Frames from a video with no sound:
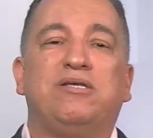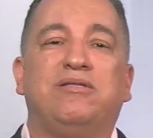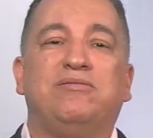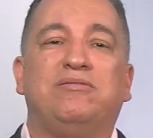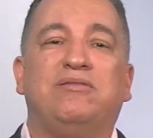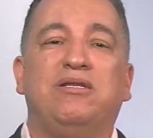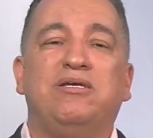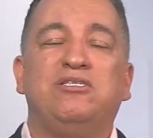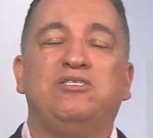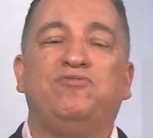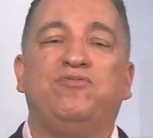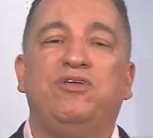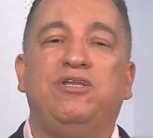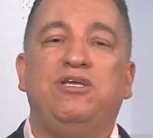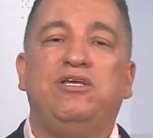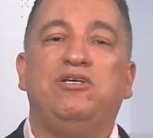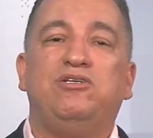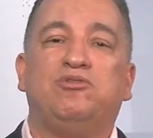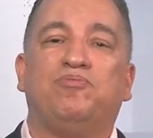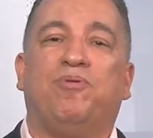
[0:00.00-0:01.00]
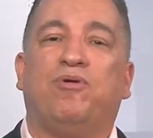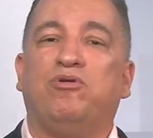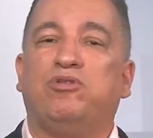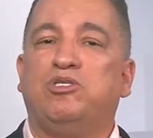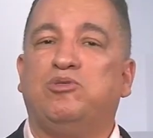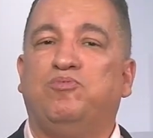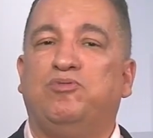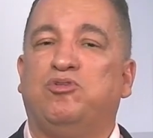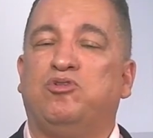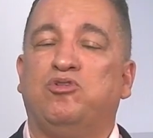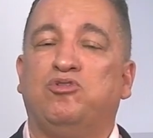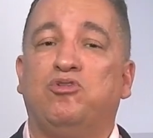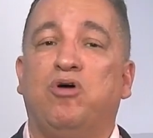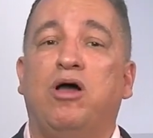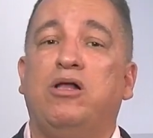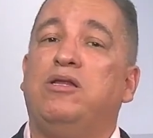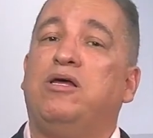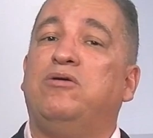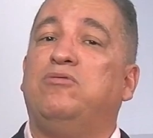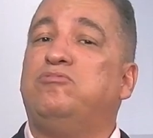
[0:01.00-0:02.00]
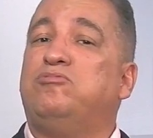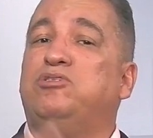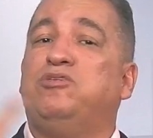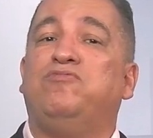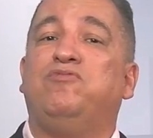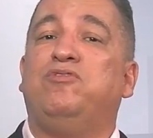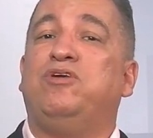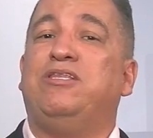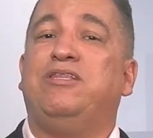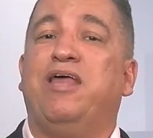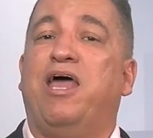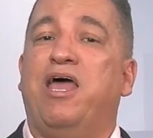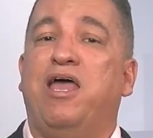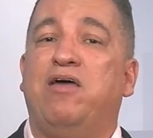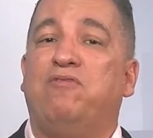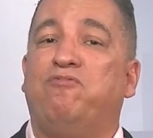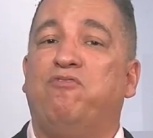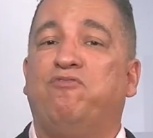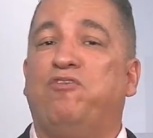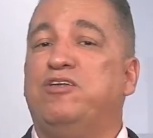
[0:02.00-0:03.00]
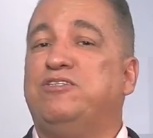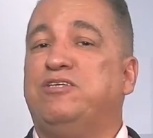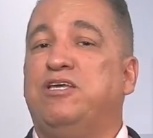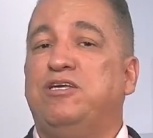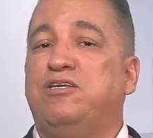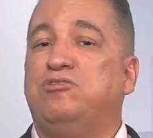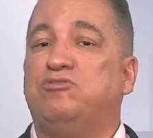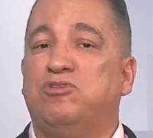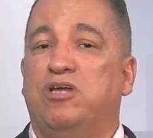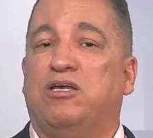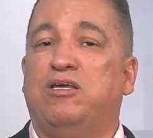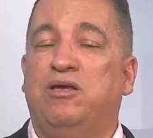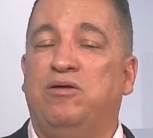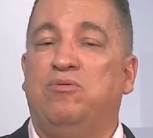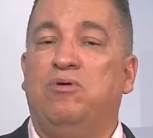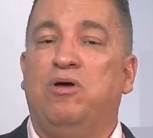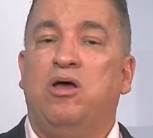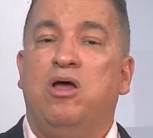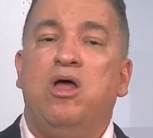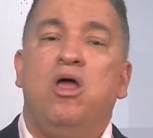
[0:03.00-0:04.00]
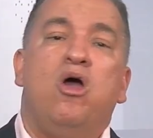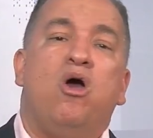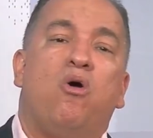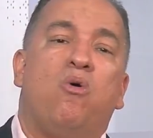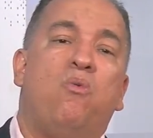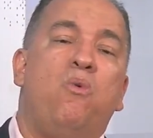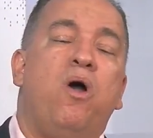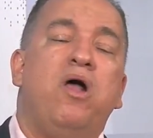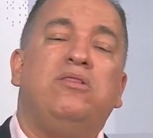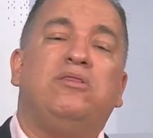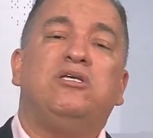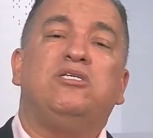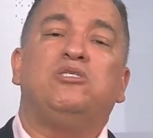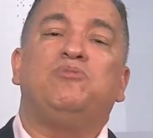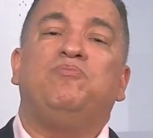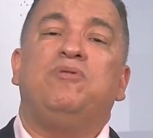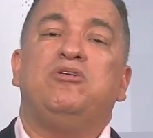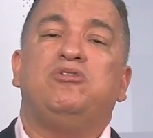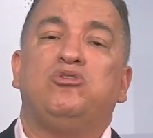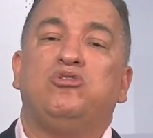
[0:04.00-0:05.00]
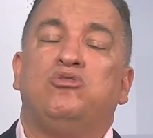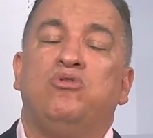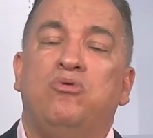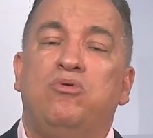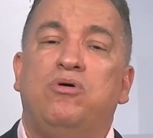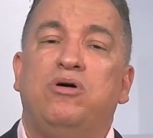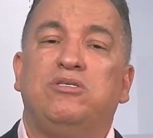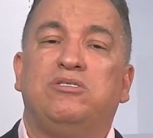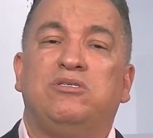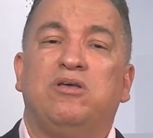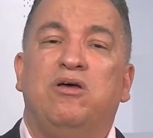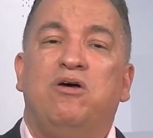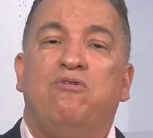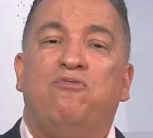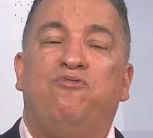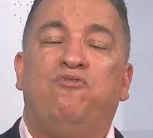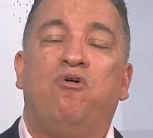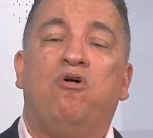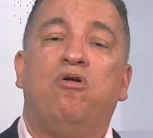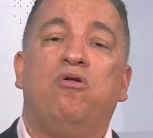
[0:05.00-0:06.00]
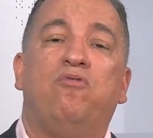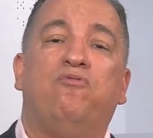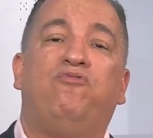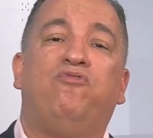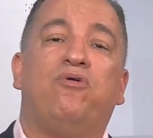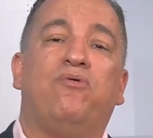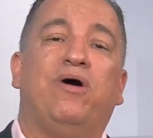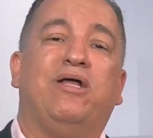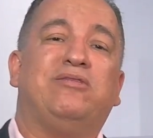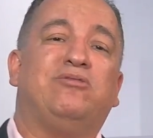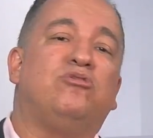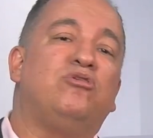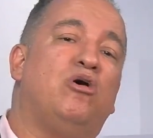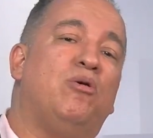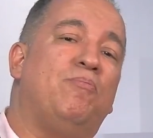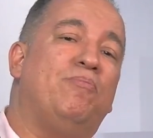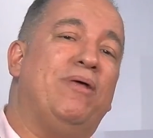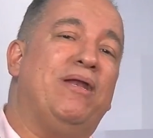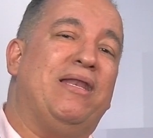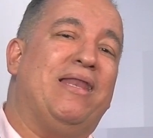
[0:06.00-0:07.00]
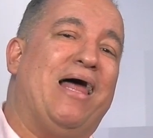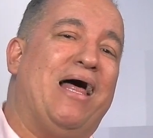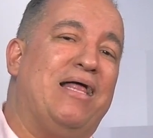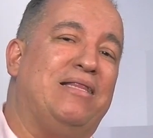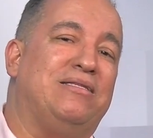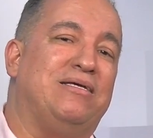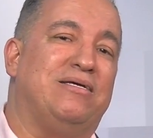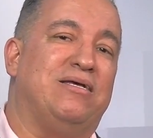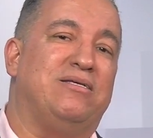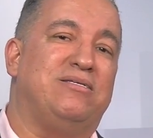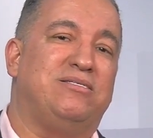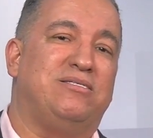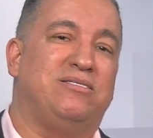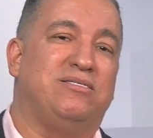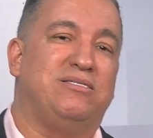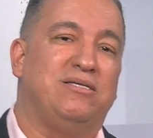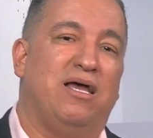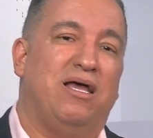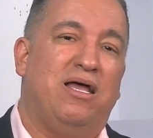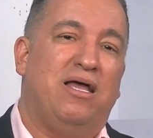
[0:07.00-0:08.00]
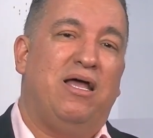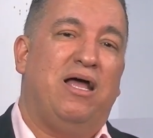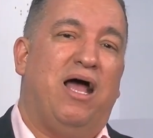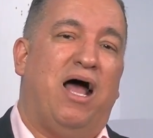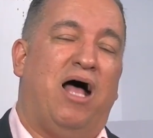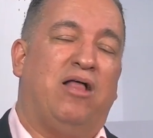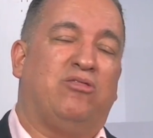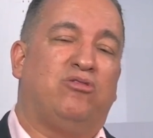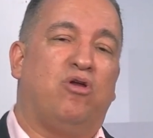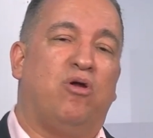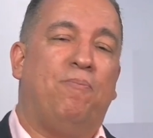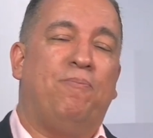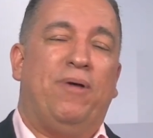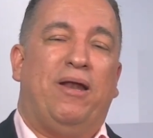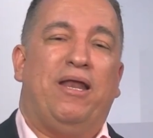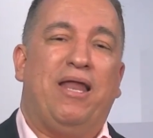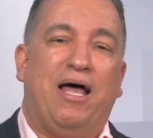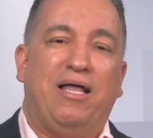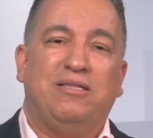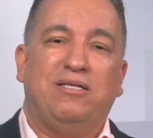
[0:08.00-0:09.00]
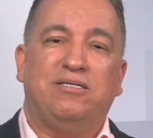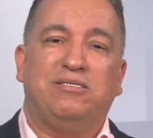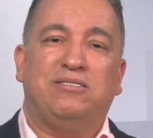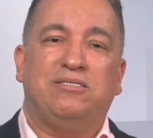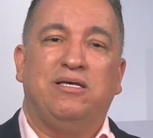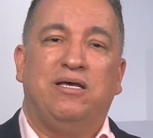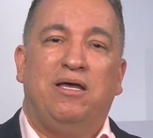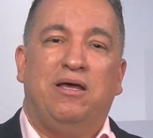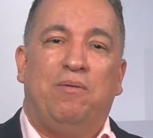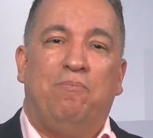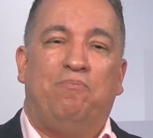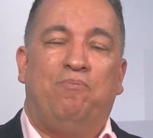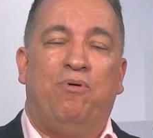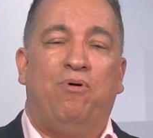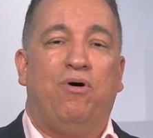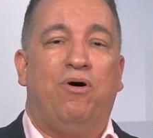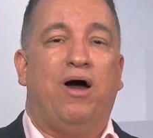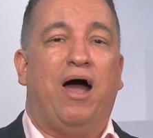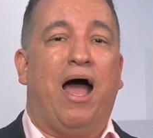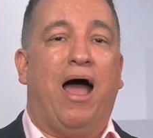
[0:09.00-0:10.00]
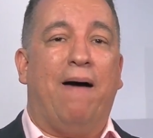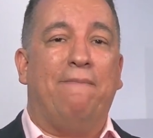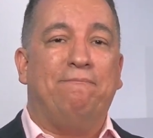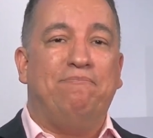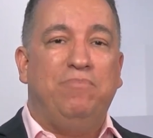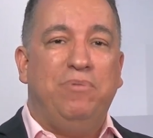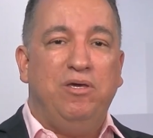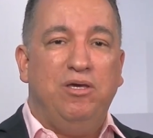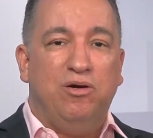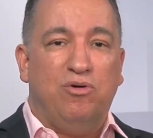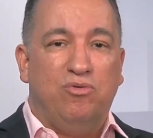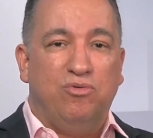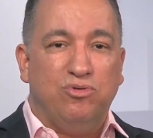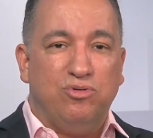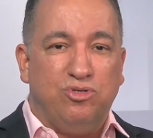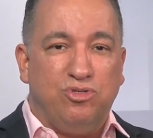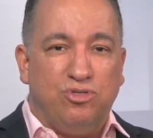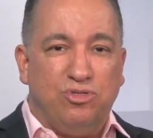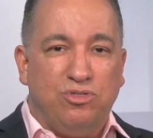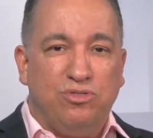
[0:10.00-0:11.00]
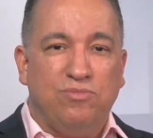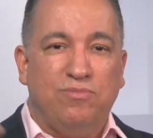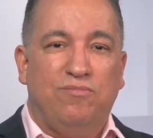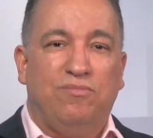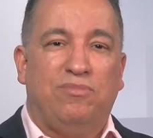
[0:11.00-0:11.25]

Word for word: a transferir isso para outras pessoas. Olha, eu tive uma ideia, eu vou fazer isso, aquilo. Quantas pessoas foram, foram atropeladas, atropeladas por amigos,